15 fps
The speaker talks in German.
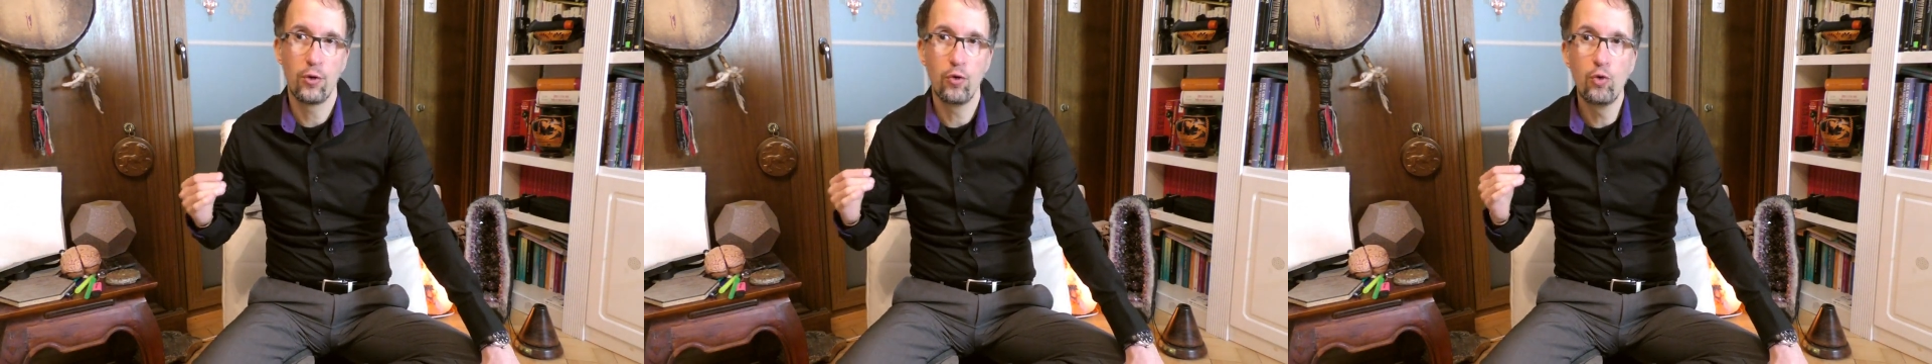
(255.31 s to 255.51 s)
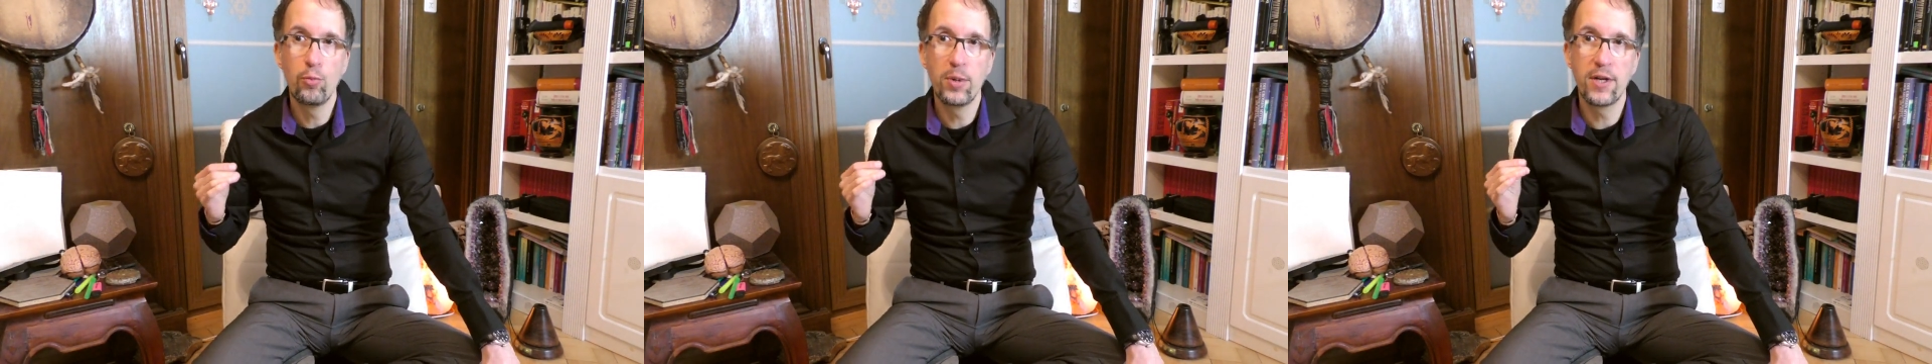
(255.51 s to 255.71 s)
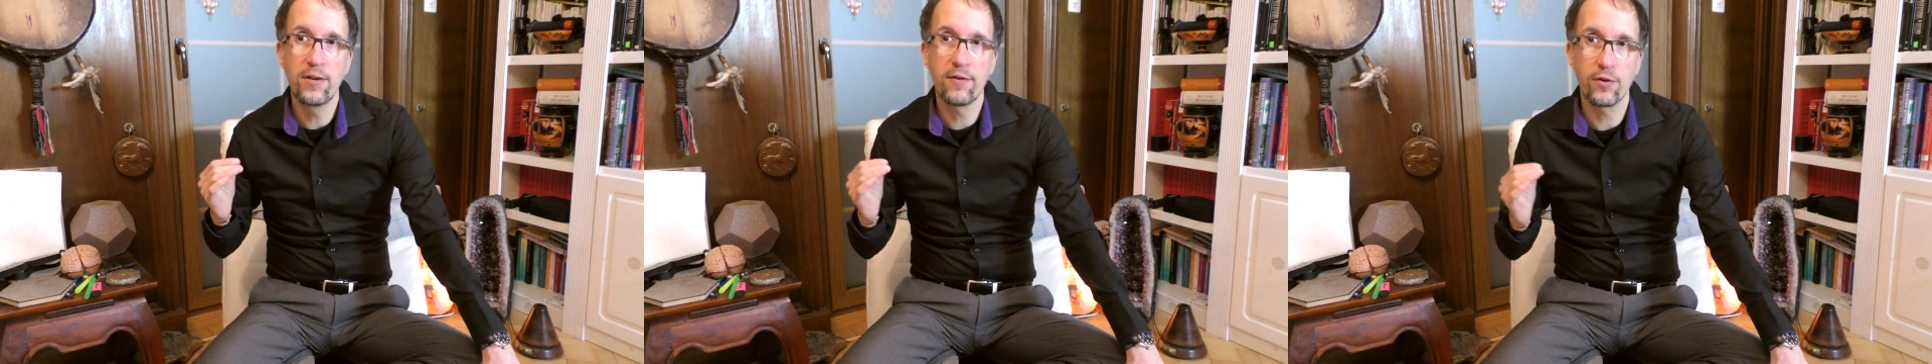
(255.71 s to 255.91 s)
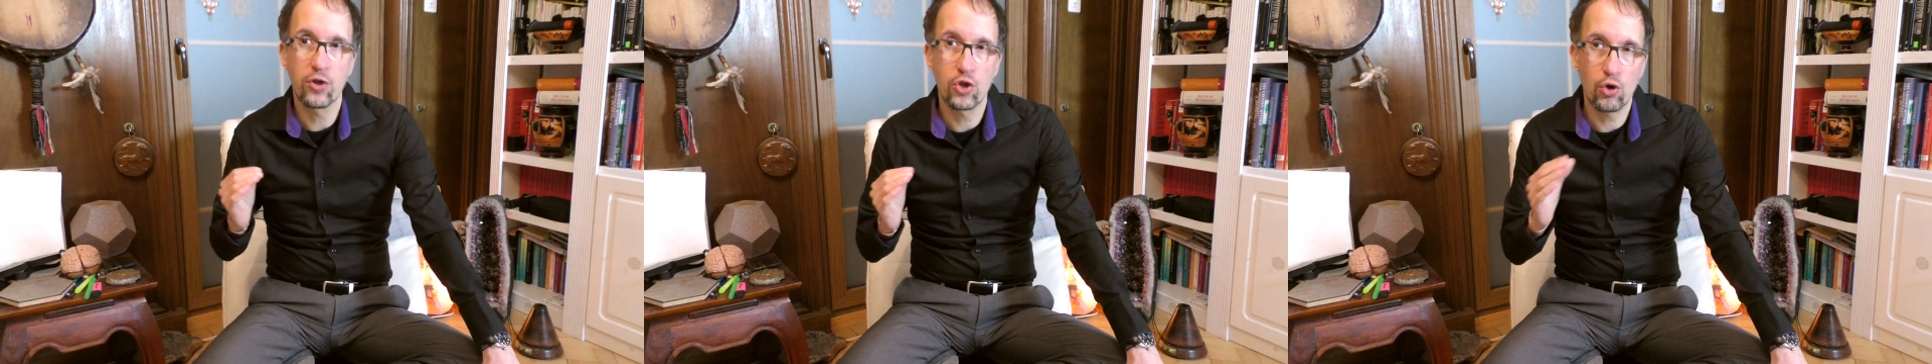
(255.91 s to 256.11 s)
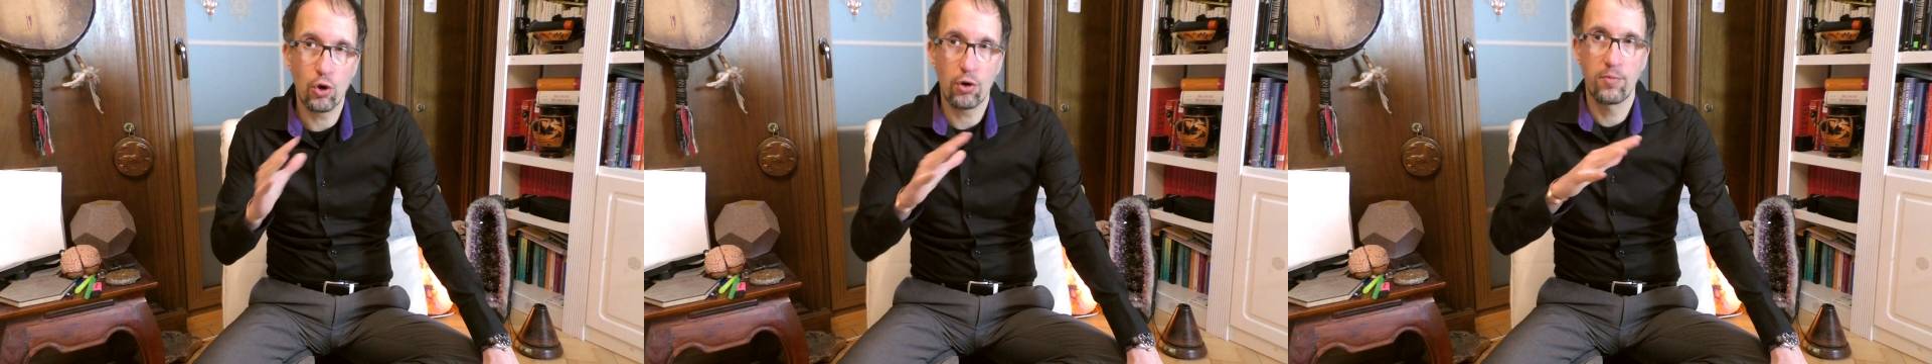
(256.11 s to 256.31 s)
über diesen
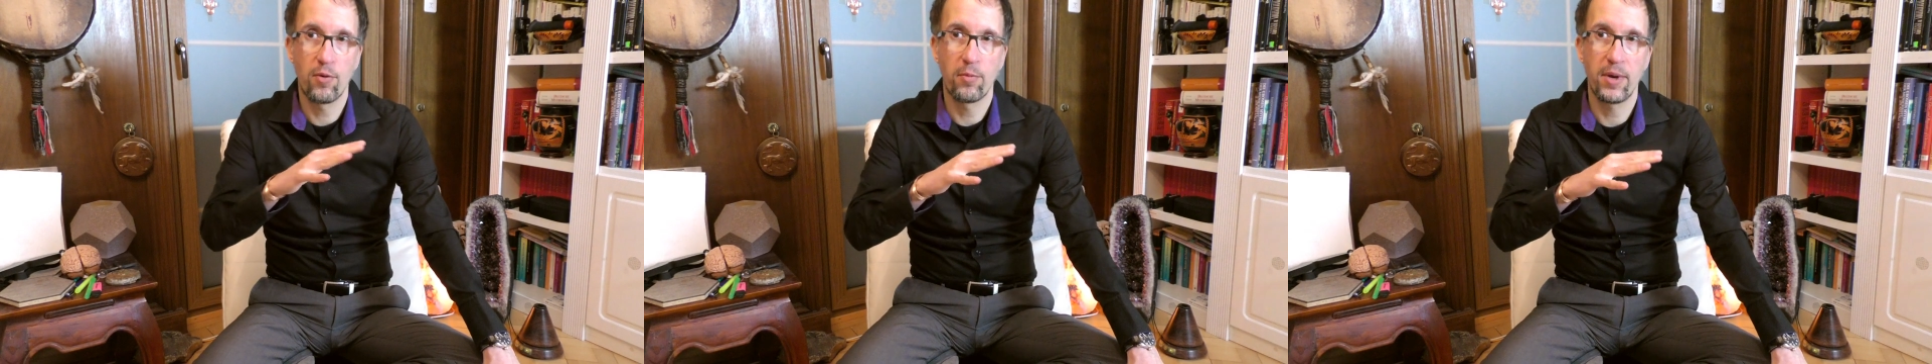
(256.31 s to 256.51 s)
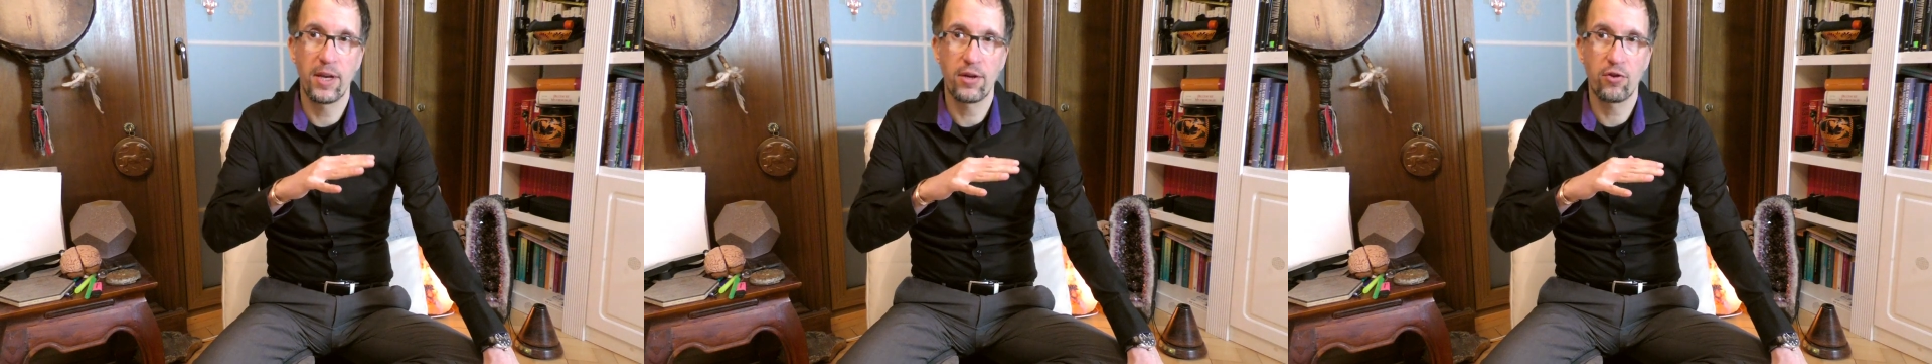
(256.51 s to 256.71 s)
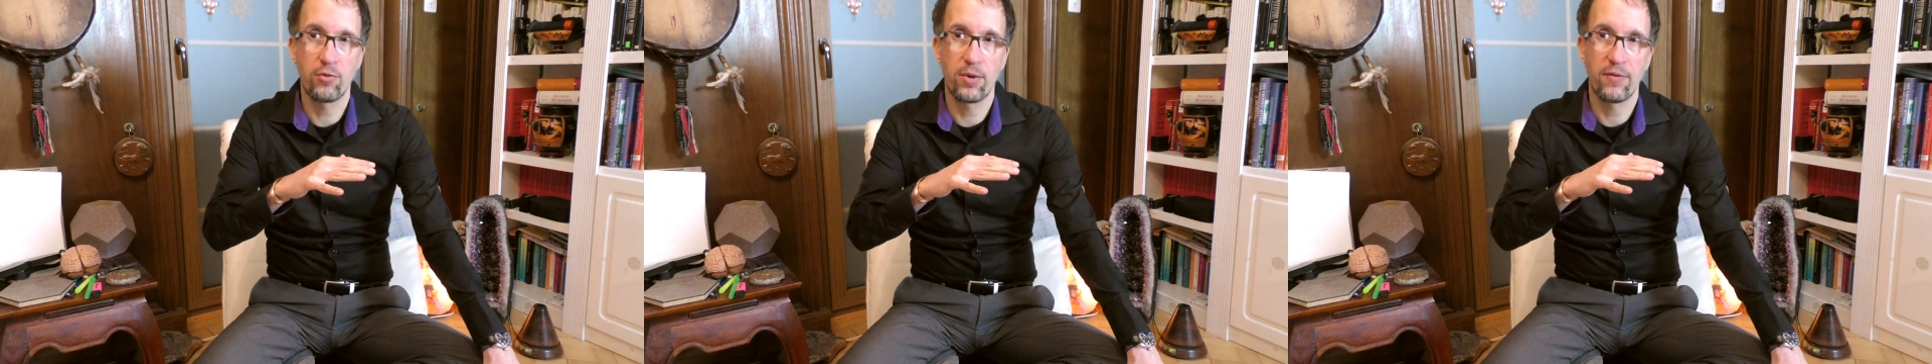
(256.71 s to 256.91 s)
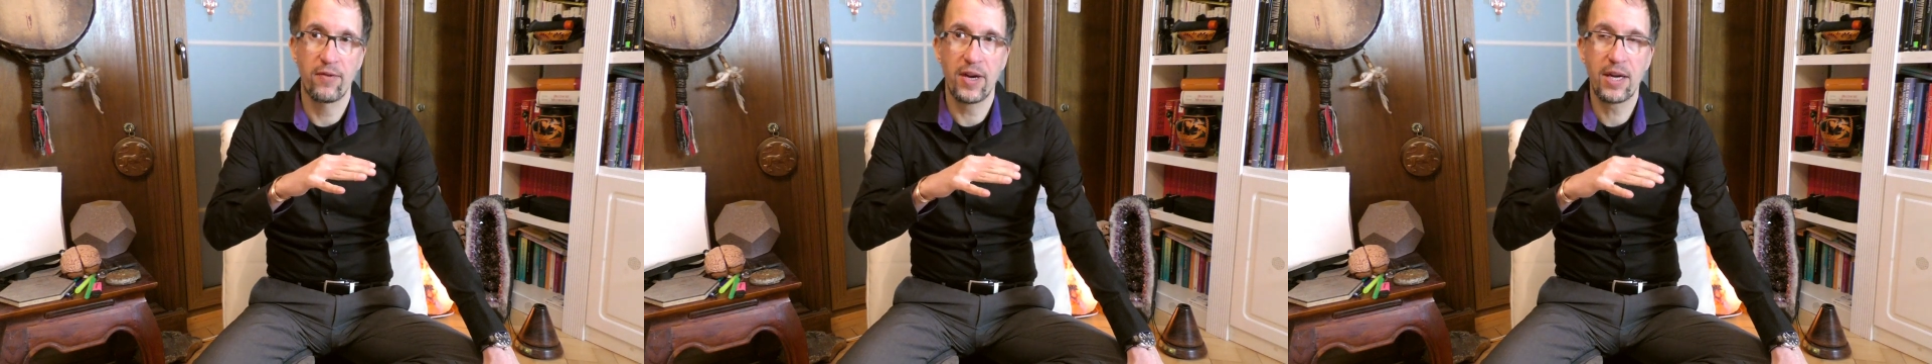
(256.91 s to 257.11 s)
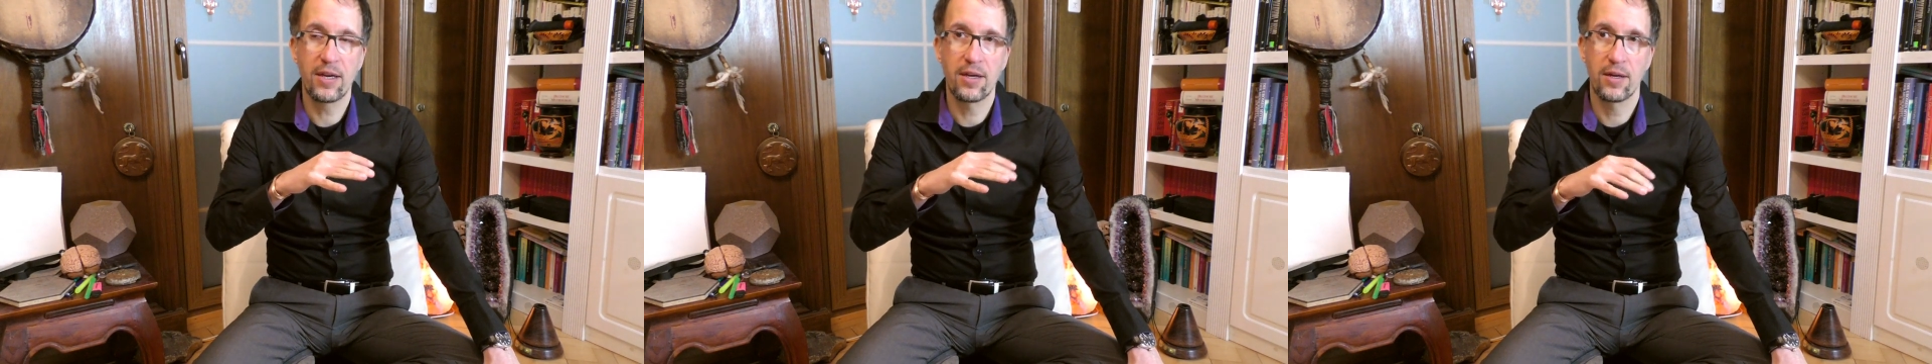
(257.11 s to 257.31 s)
Schockmoment drüber
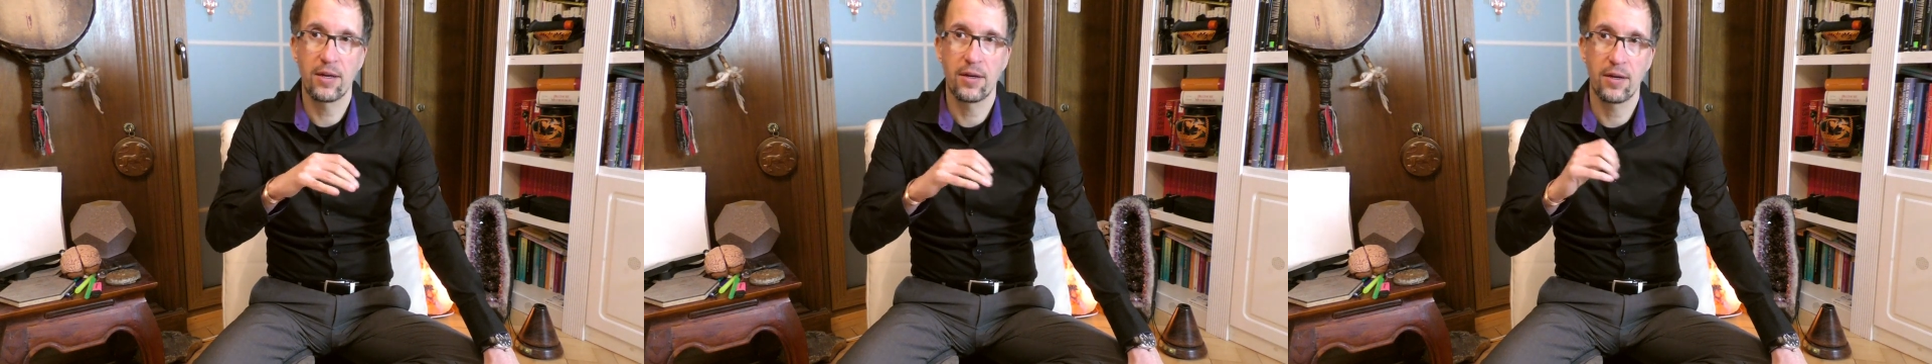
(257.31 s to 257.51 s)
weg